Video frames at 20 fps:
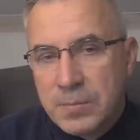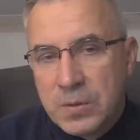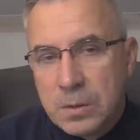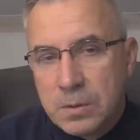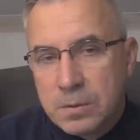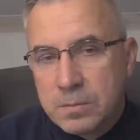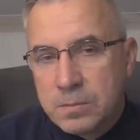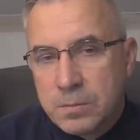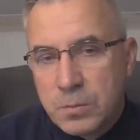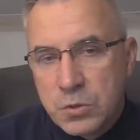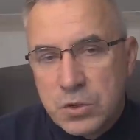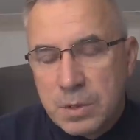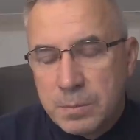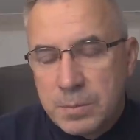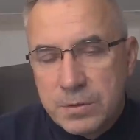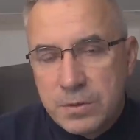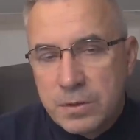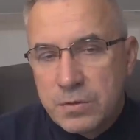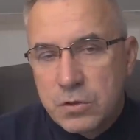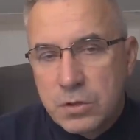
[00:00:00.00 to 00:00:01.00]
No, można
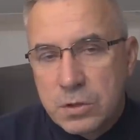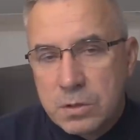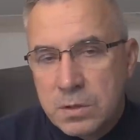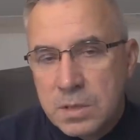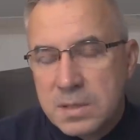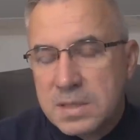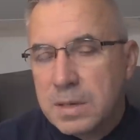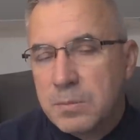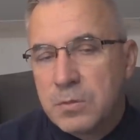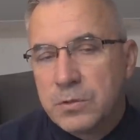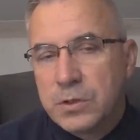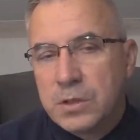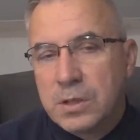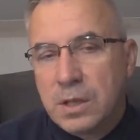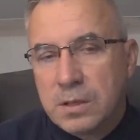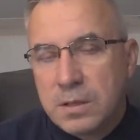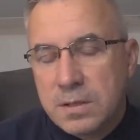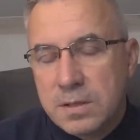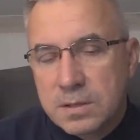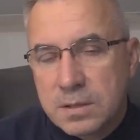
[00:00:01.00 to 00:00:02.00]
powiedzieć,
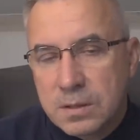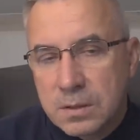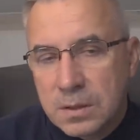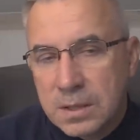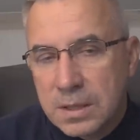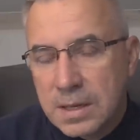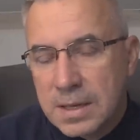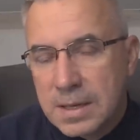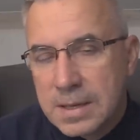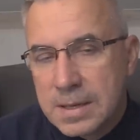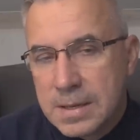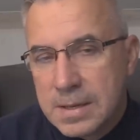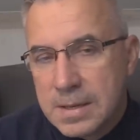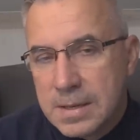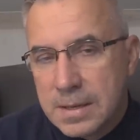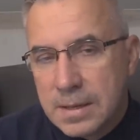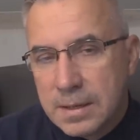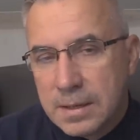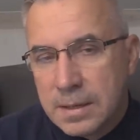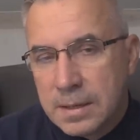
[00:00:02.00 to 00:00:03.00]
niesamowita historia
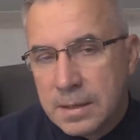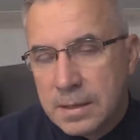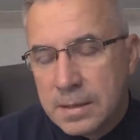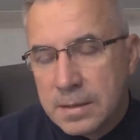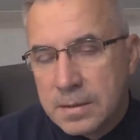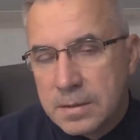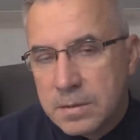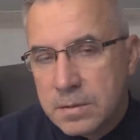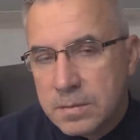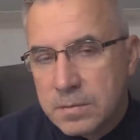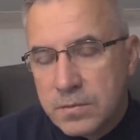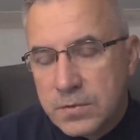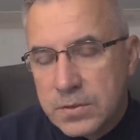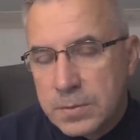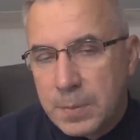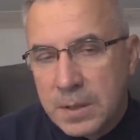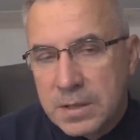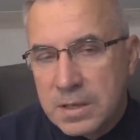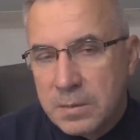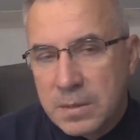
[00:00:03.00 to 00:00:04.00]
E,
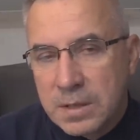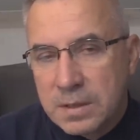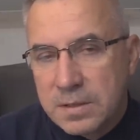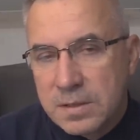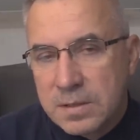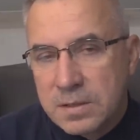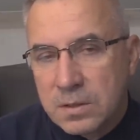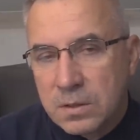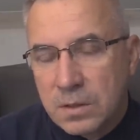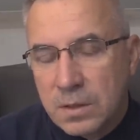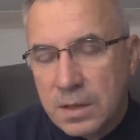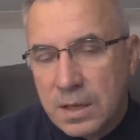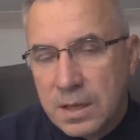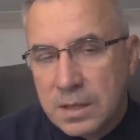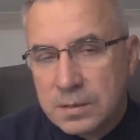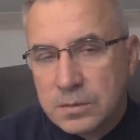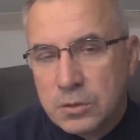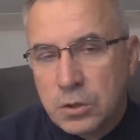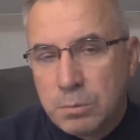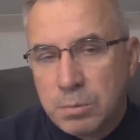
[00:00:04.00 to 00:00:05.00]
wspaniała
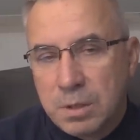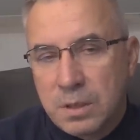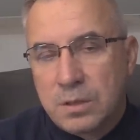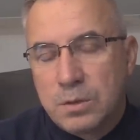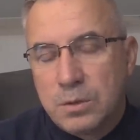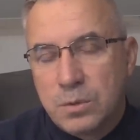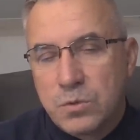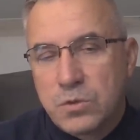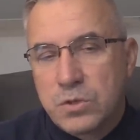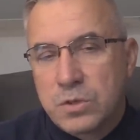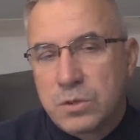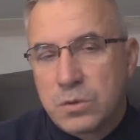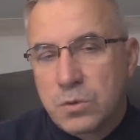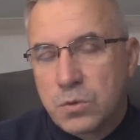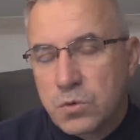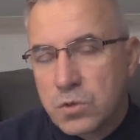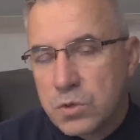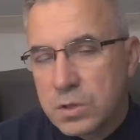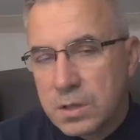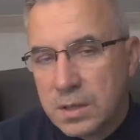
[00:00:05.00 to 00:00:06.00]
historia dobrych ludzi,
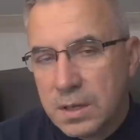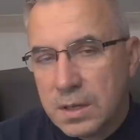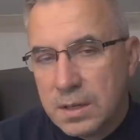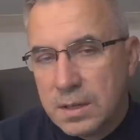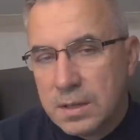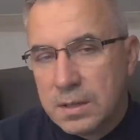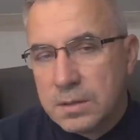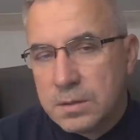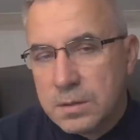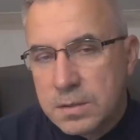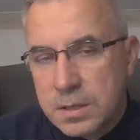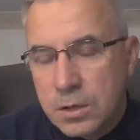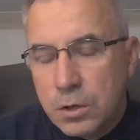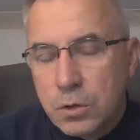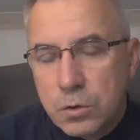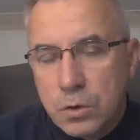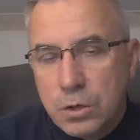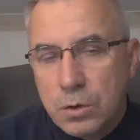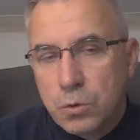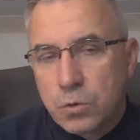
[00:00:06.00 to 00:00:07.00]
którzy
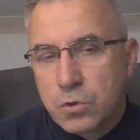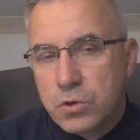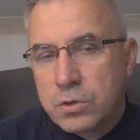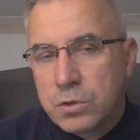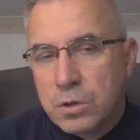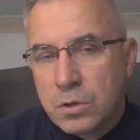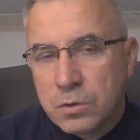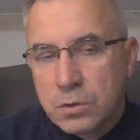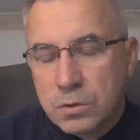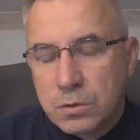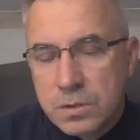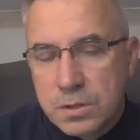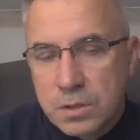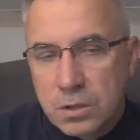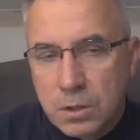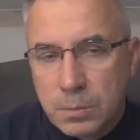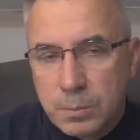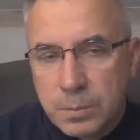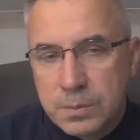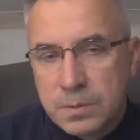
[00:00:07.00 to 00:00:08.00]
co i rusz
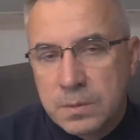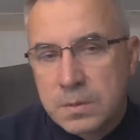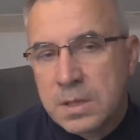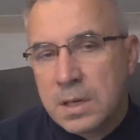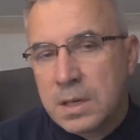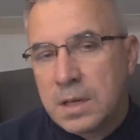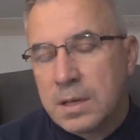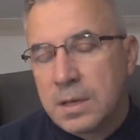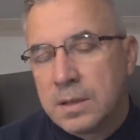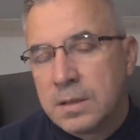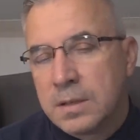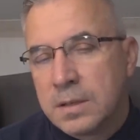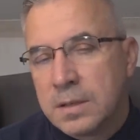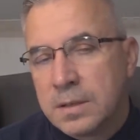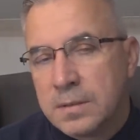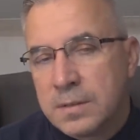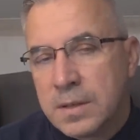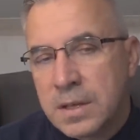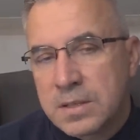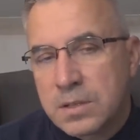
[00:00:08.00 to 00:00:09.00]
non-stop za,
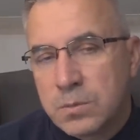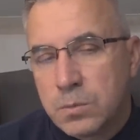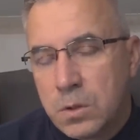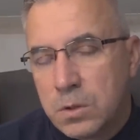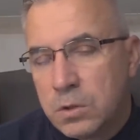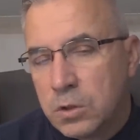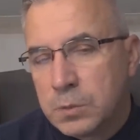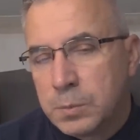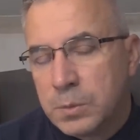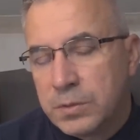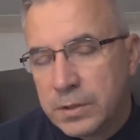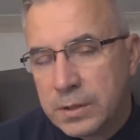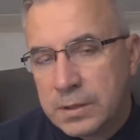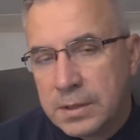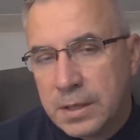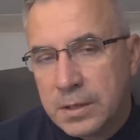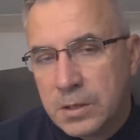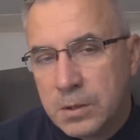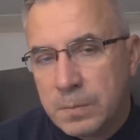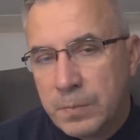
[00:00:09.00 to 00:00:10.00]
e, na zło
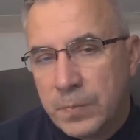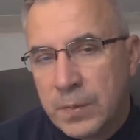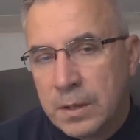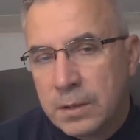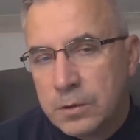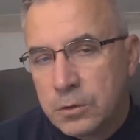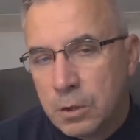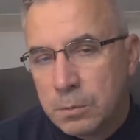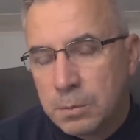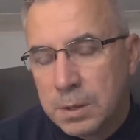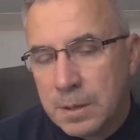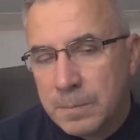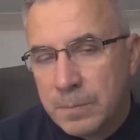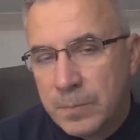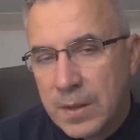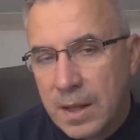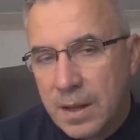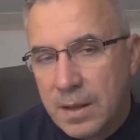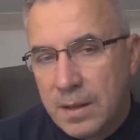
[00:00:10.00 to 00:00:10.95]
odpowiadają e, dobrem.